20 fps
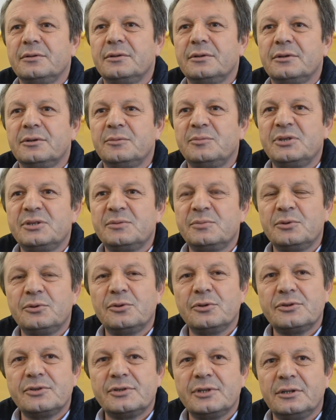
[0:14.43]
E, biz bu
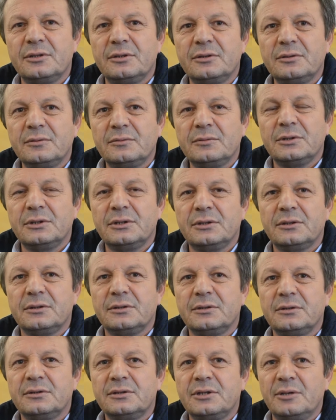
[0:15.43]
dosyanın
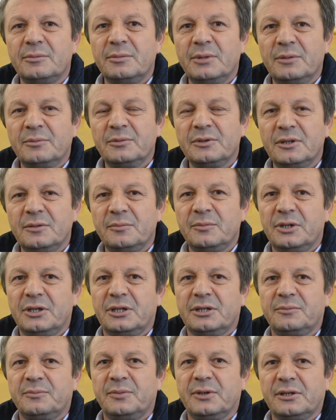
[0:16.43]
e, tamamından
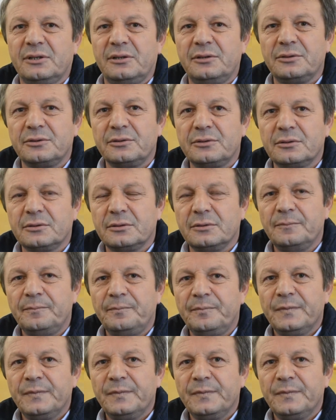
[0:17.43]
berat bekliyorduk.